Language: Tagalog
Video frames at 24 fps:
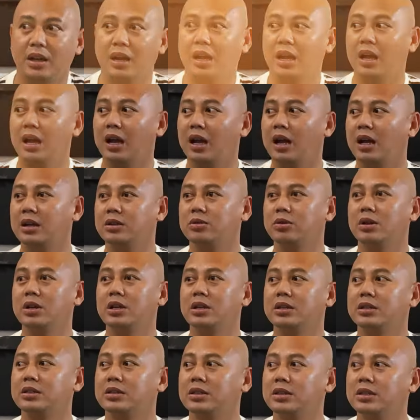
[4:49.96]
Ah,
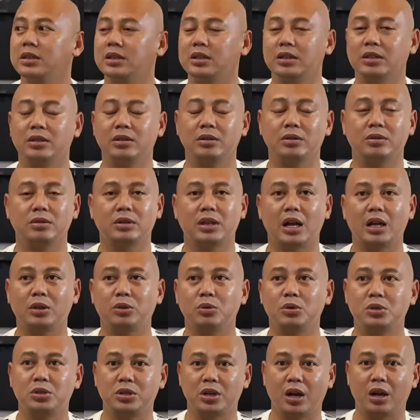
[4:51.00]
actually, si, yung
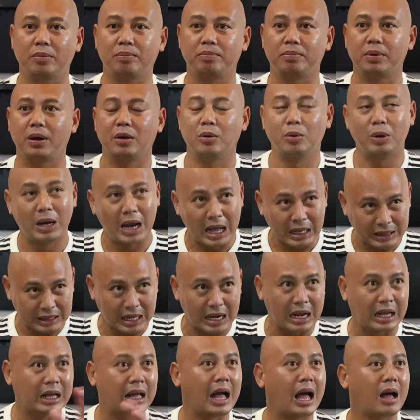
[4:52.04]
tattoo shop, wala
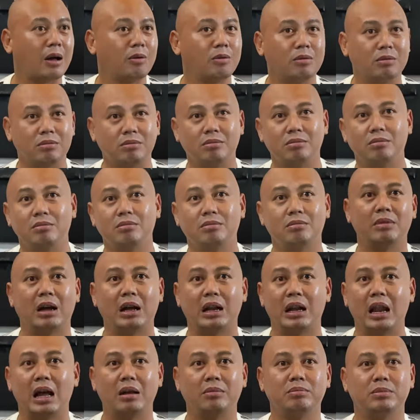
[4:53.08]
talaga akong
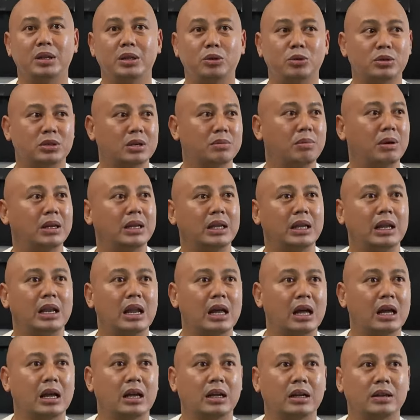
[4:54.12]
alam dito sa
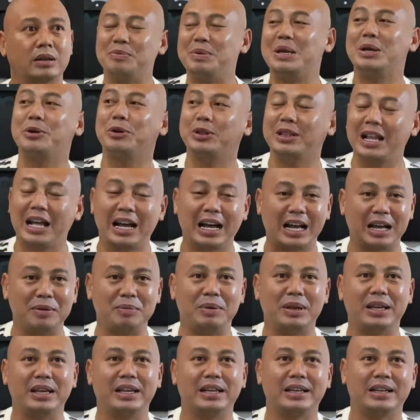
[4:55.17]
Manila. Umikot lang
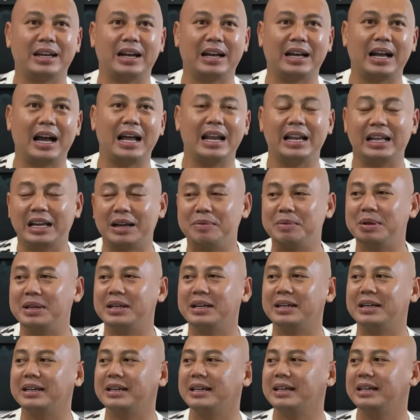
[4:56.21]
kami. Ah, Galing kami
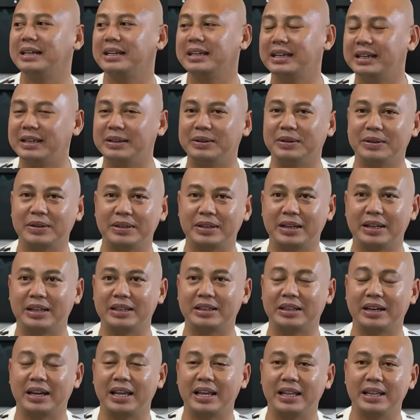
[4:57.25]
ng, ano, ng
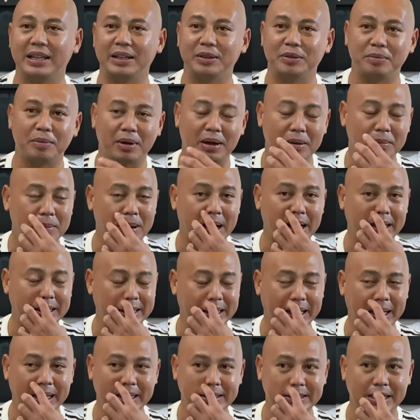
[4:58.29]
training ng mga
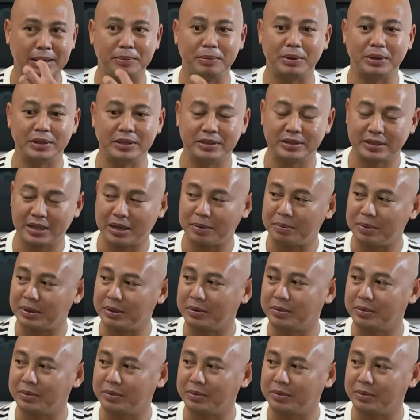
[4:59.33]
bata. Sabi, sabi